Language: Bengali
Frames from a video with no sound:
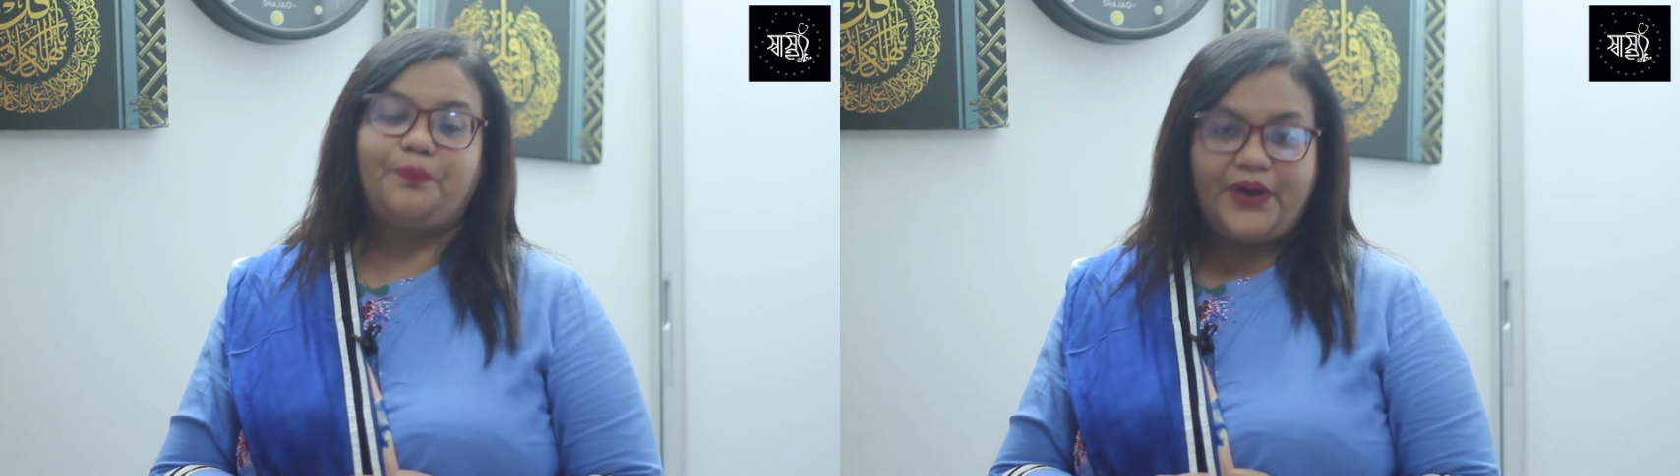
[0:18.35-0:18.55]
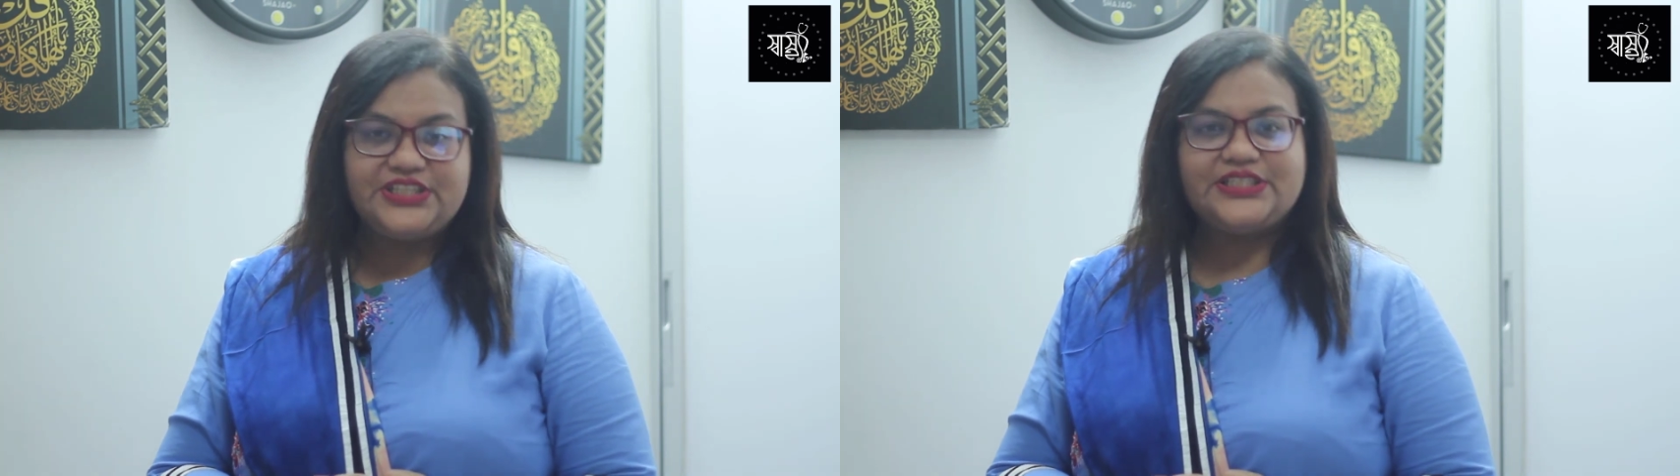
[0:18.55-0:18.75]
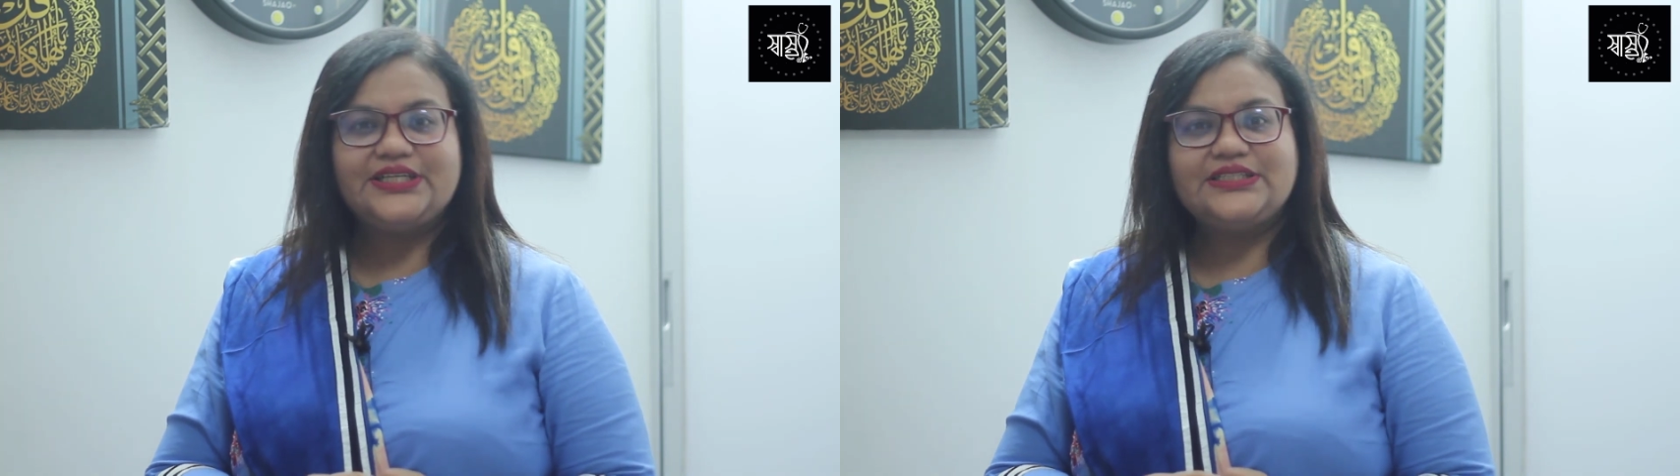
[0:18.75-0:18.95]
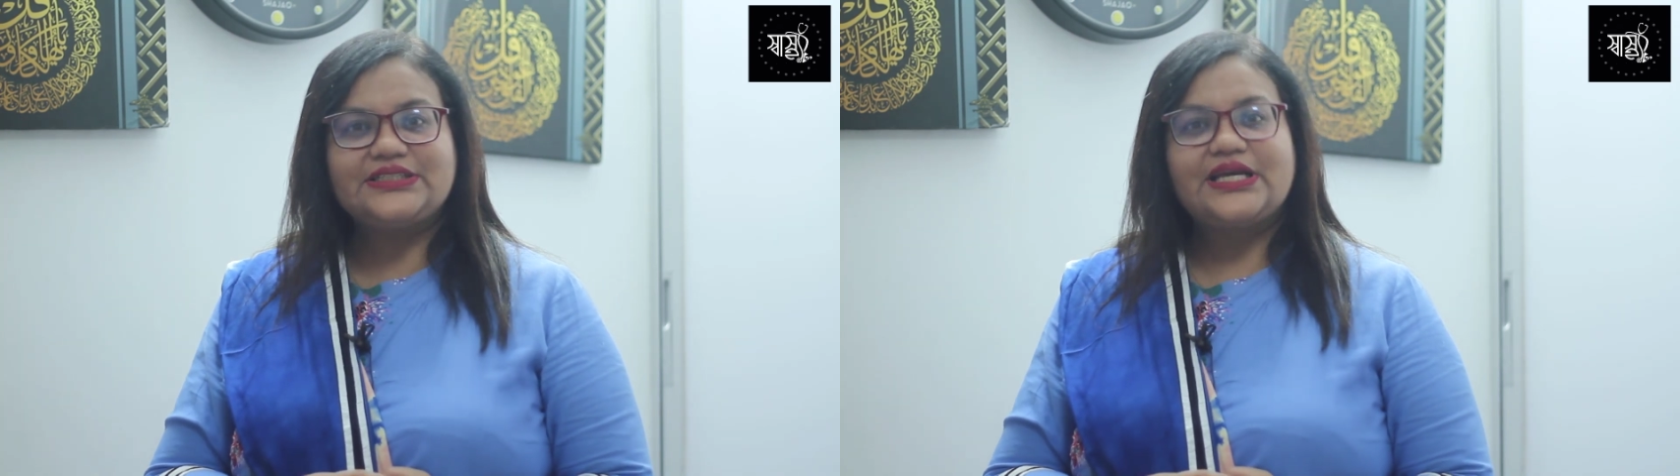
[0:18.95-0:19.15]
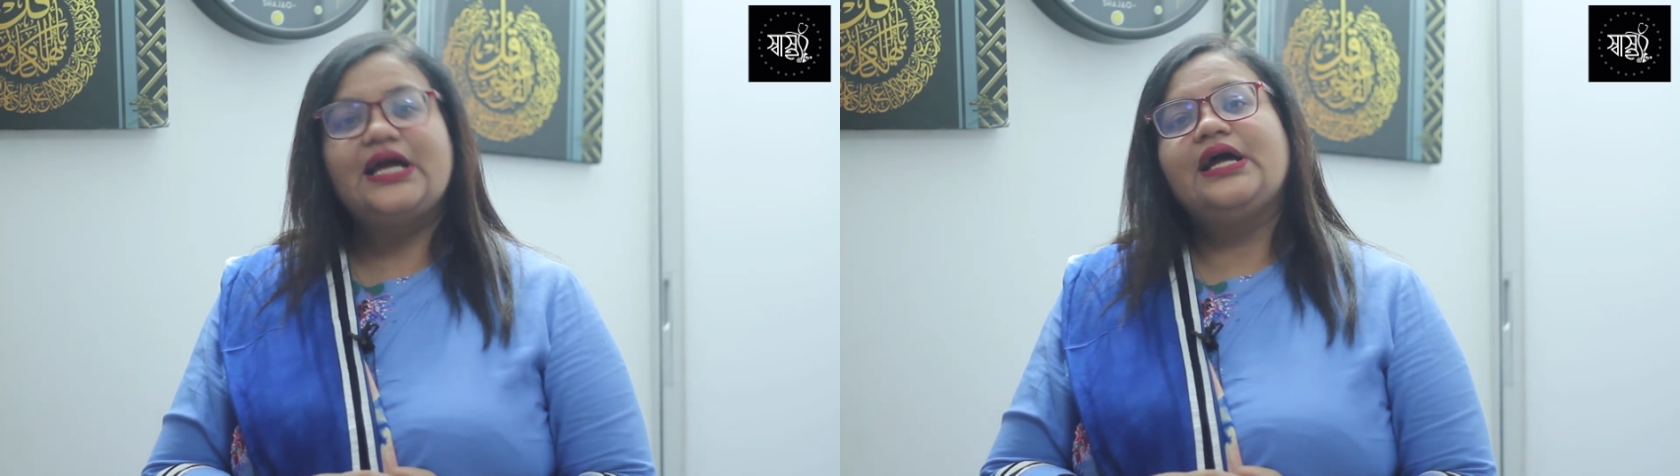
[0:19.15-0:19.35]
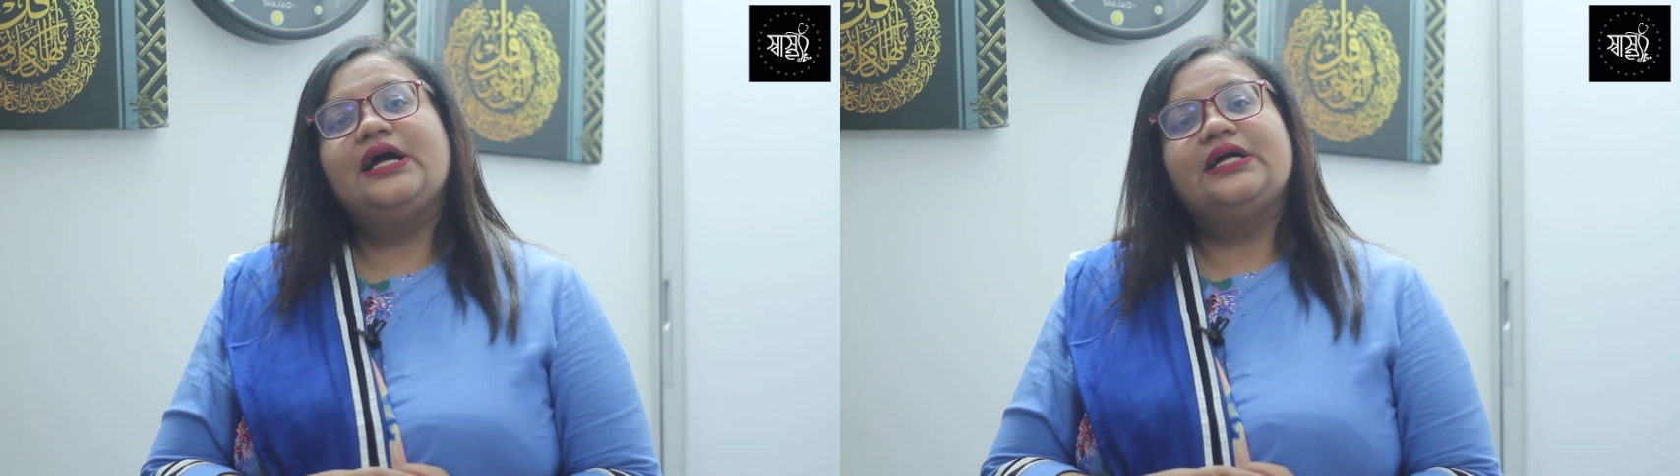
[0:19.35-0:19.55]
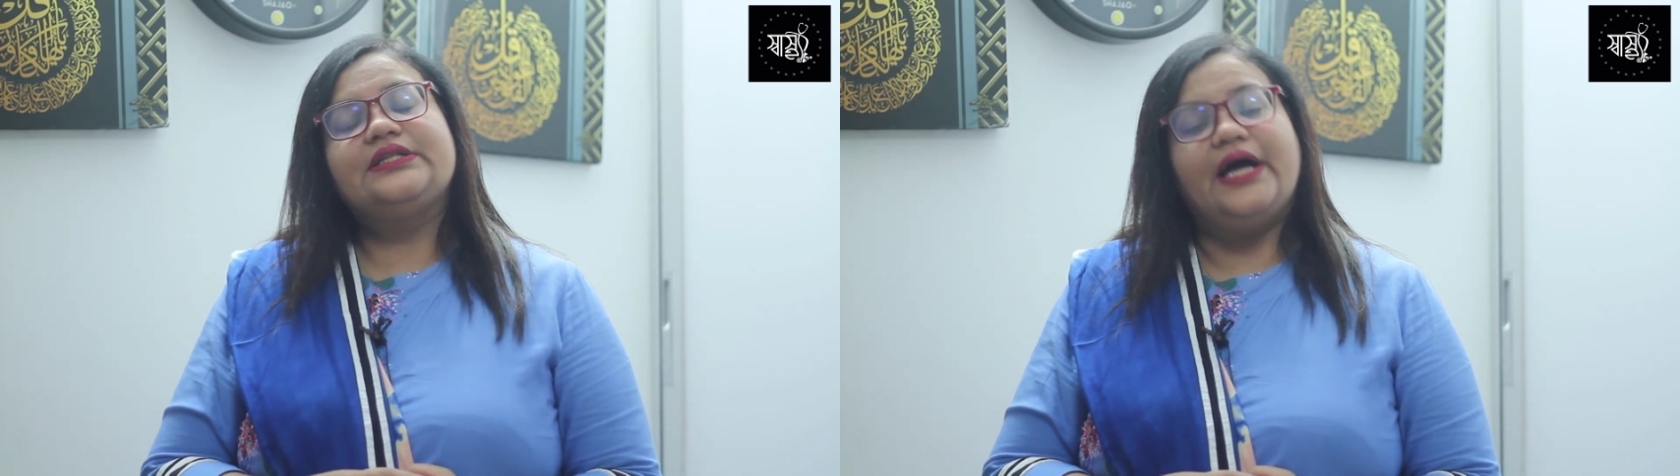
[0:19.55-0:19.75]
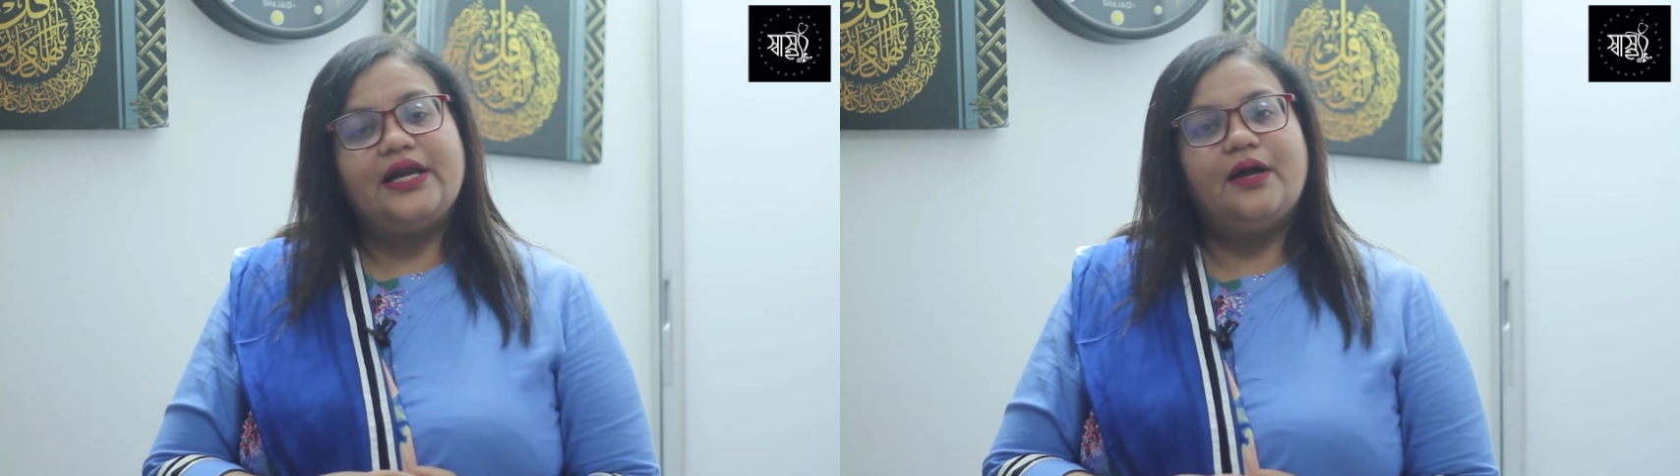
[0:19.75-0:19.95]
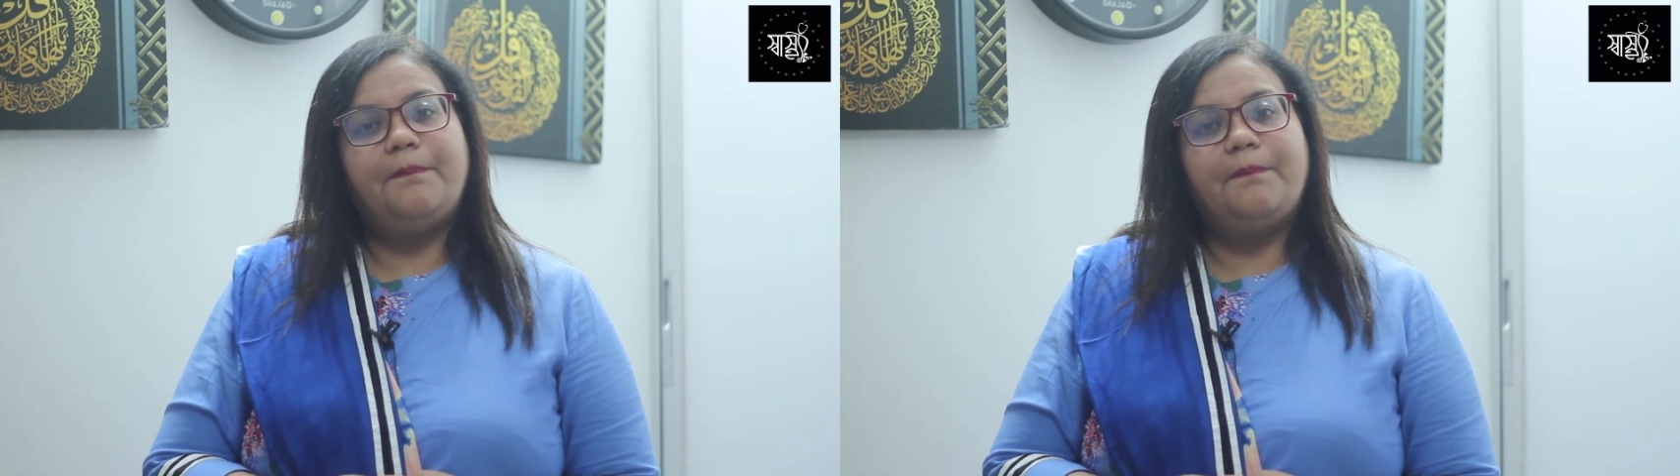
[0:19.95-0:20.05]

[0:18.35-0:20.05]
পেশেন্ট তারা